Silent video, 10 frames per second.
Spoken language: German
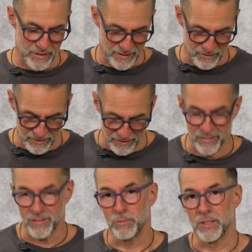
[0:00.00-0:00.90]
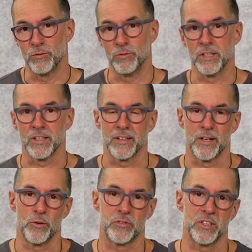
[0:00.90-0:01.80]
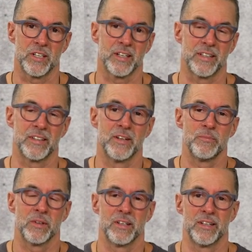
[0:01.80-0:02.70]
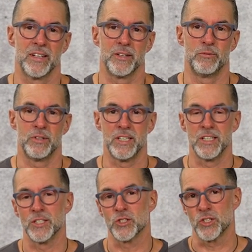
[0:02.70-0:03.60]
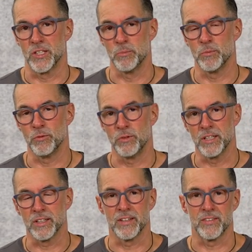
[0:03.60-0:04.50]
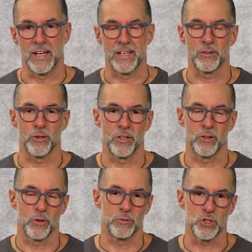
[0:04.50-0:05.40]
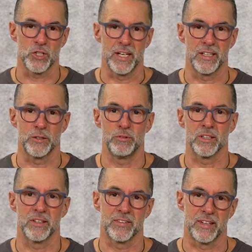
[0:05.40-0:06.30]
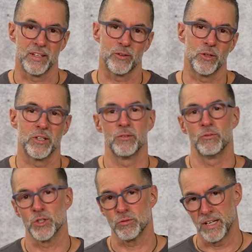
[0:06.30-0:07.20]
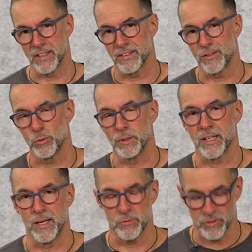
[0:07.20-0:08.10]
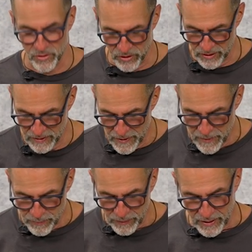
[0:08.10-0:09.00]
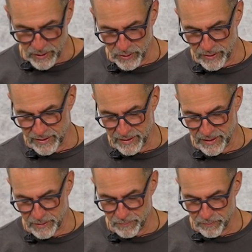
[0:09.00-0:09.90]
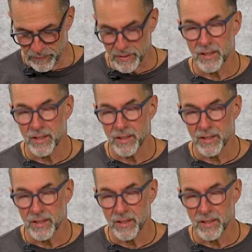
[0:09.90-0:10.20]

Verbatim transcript: äh, was es mit Viren auf sich hat. Äh, wie schlimm Viren sein können oder wie schädlich Viren sein können, wie schwer sie zu bekämpfen sind. Und ähm,